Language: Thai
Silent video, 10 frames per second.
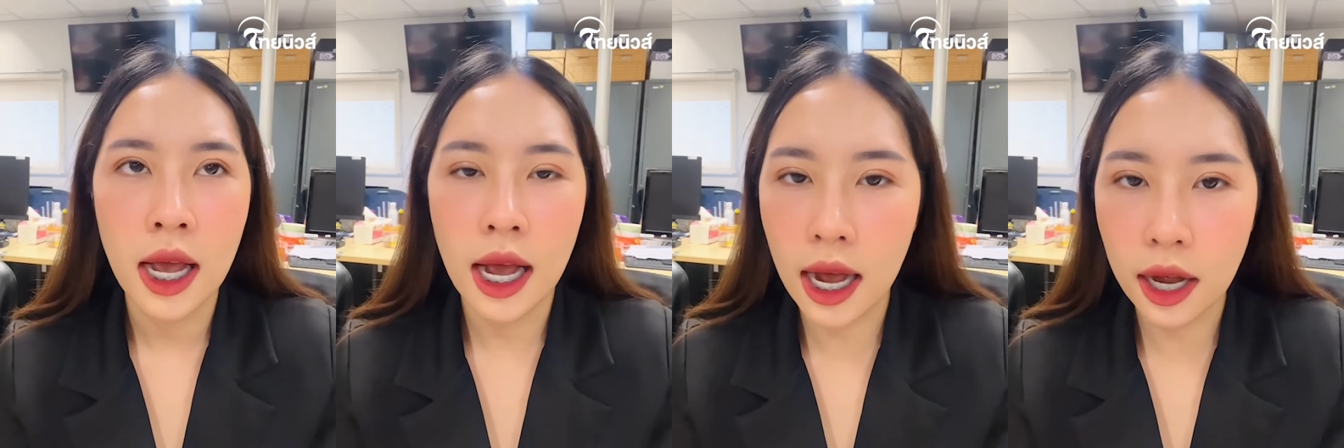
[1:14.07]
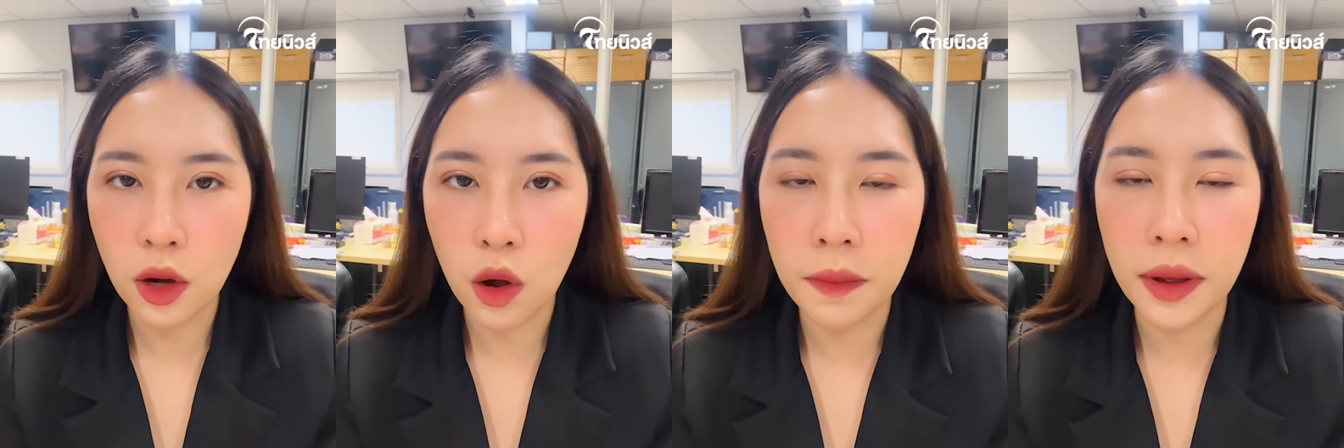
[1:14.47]
ห้าร้
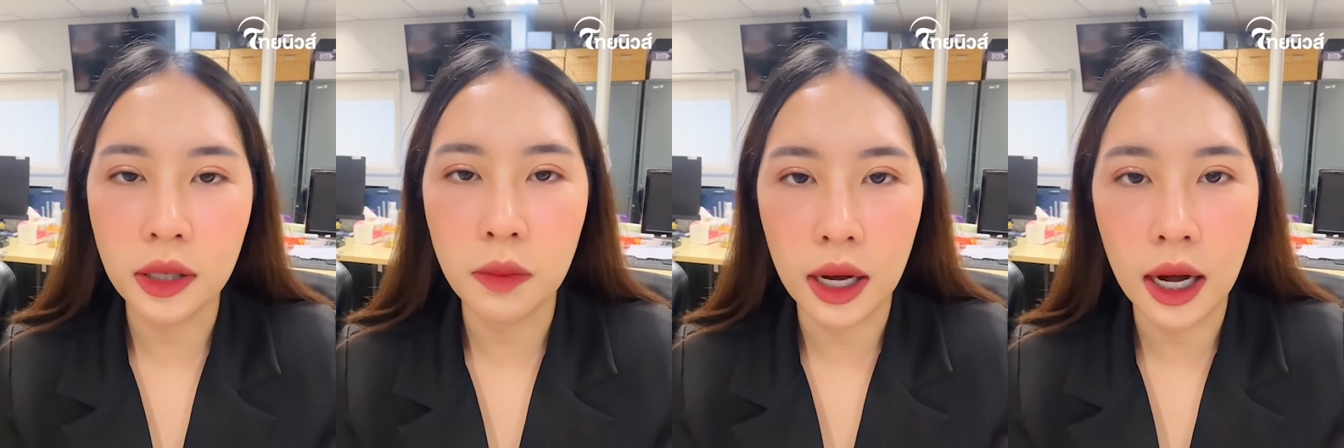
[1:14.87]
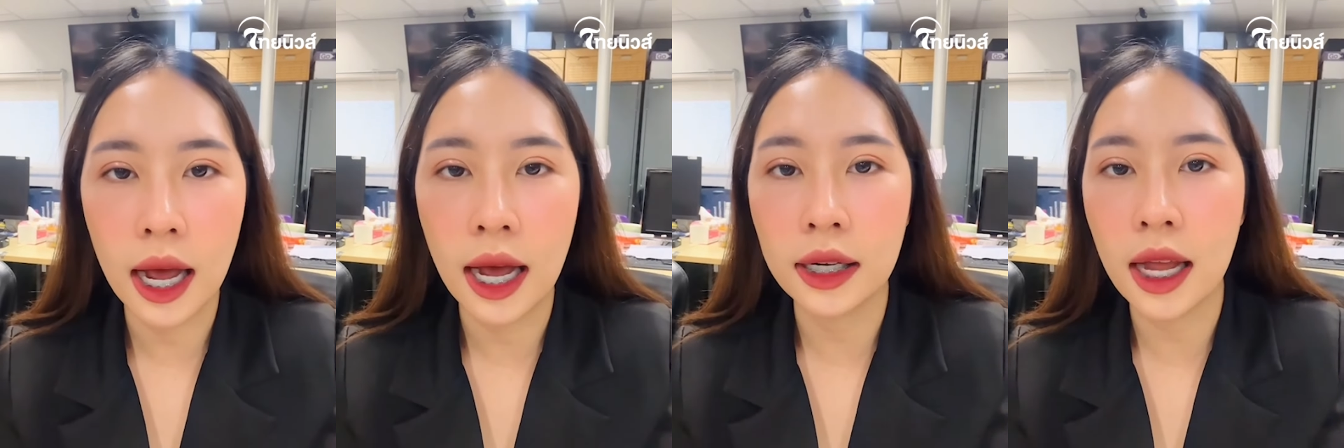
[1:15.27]
อยแปดสิบเอ็ดล้า
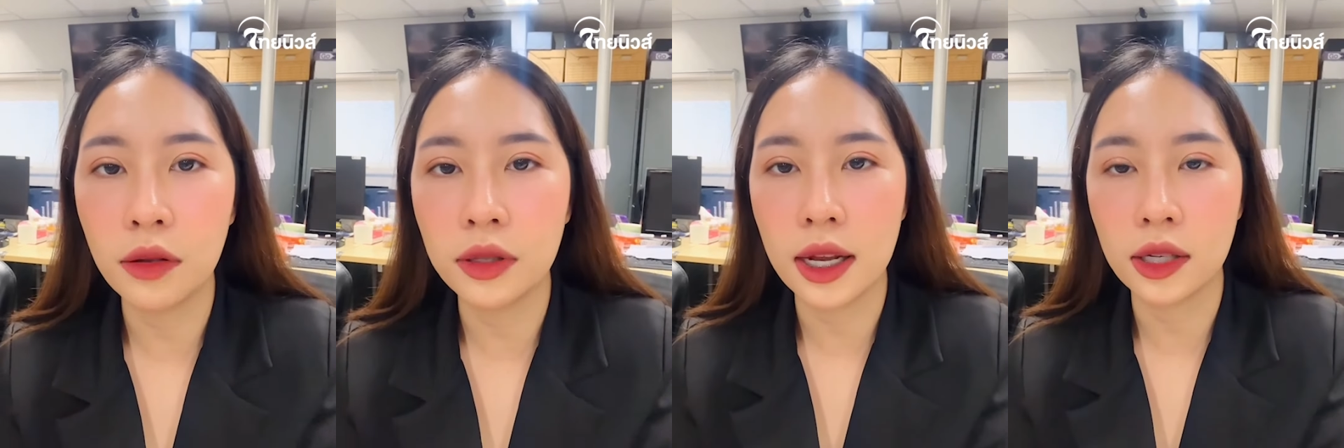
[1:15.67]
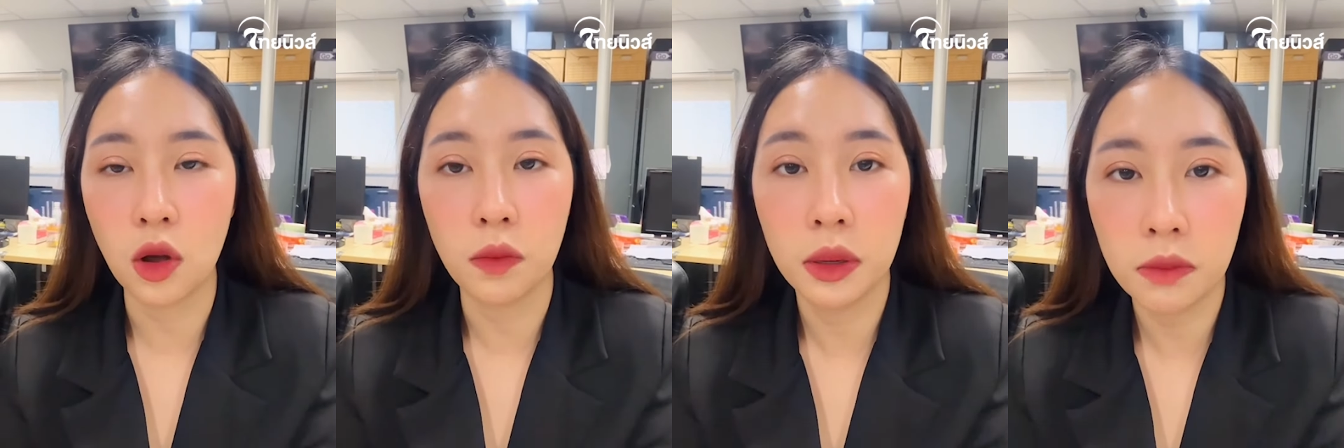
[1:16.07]
น เก้าแสนสอง
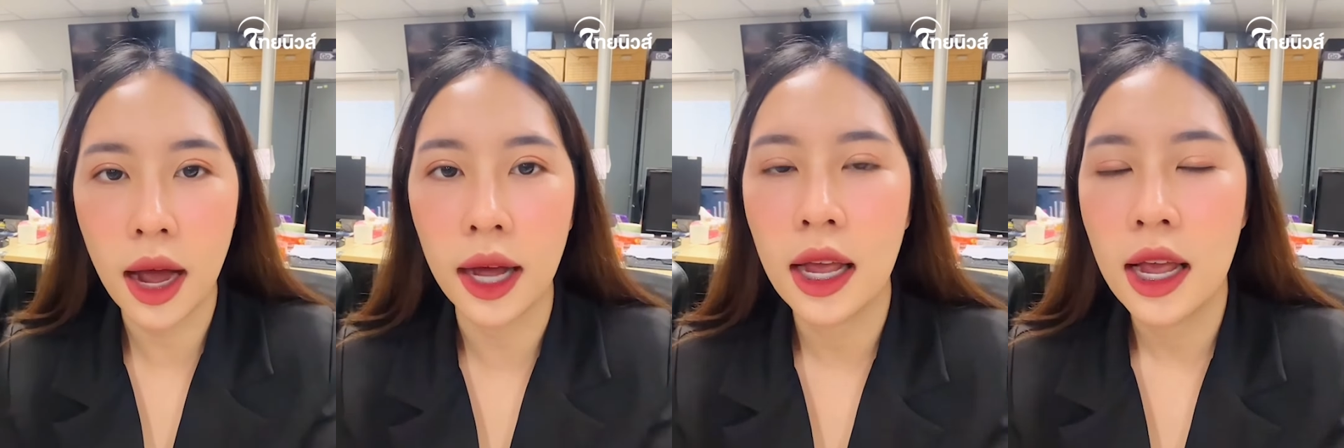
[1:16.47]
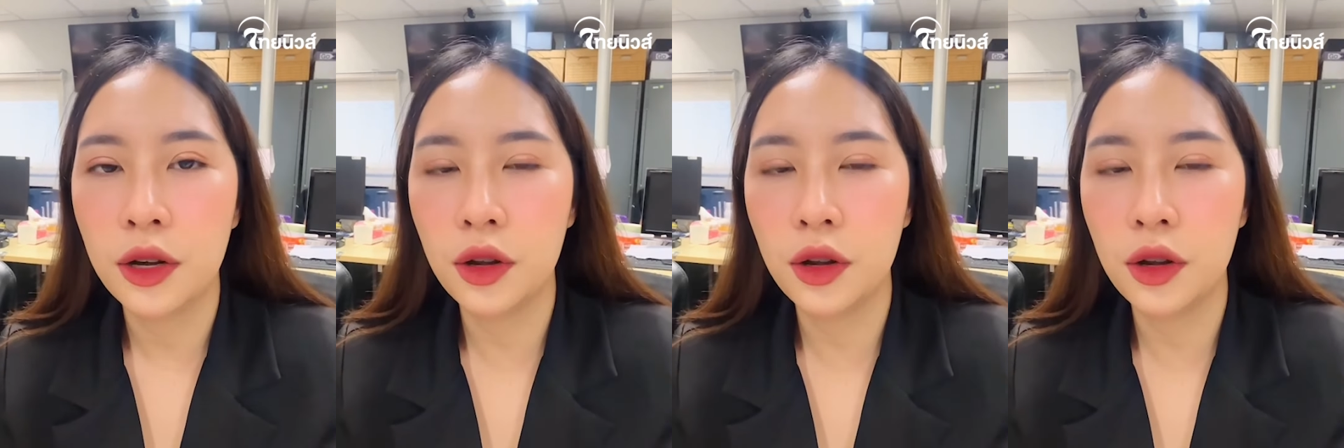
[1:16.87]
หมื่น บาทโด